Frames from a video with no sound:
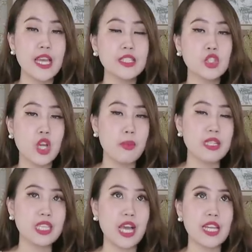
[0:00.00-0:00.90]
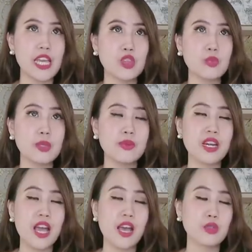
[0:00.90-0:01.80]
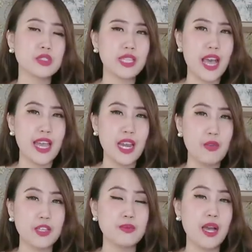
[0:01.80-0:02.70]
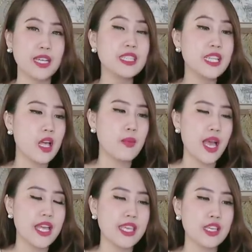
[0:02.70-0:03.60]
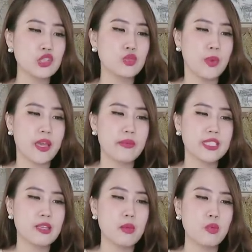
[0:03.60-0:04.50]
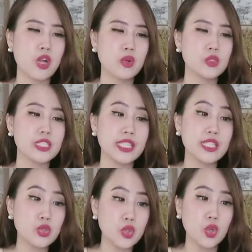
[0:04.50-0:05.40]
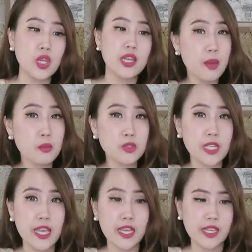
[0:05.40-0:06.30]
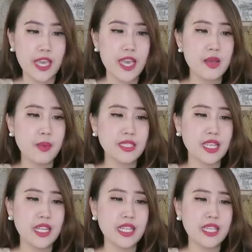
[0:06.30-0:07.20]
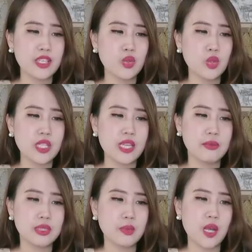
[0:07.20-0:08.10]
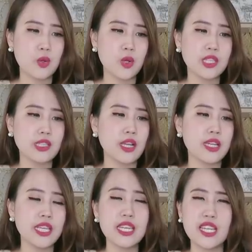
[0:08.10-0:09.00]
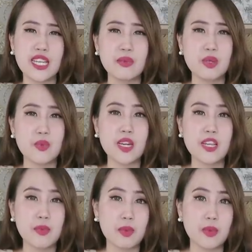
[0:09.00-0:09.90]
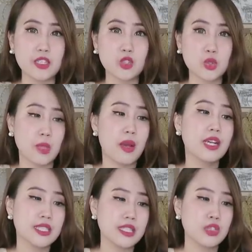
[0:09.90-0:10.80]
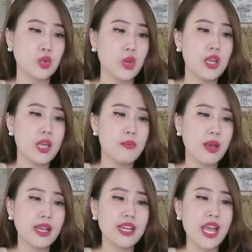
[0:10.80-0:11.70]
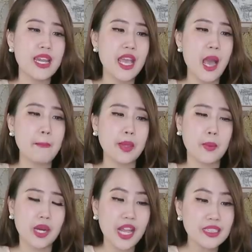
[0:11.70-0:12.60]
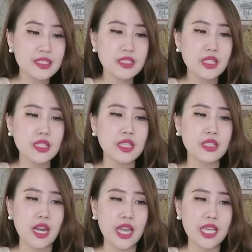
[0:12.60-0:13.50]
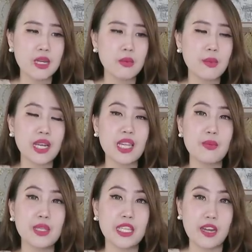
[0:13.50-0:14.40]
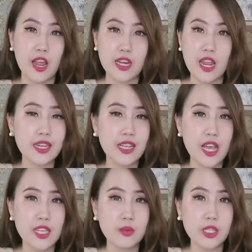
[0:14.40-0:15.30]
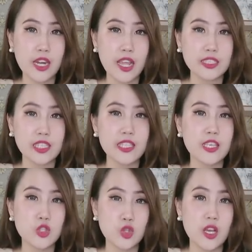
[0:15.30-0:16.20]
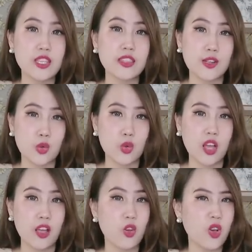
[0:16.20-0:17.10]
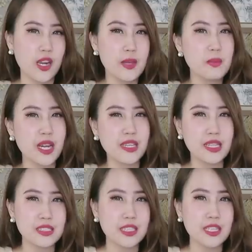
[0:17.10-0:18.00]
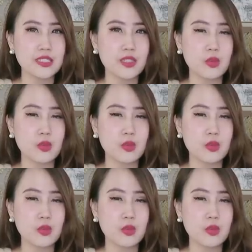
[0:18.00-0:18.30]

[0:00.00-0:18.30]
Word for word: Dan juga pasangannya itu benar-benar harus nahan nafas banget di dalam air supaya bisa membuka kuncing itu. Namun sayangnya pasangan ini tuh tidak bisa menaklukkan tantangan ini karena benar-benar ya memang susah banget gitu. Bahkan ada yang hampir berhasil di detik terakhir memilih menyerah dan gak hanya menyerah aja dia juga terluka. Kok kalian berani gak sih guys?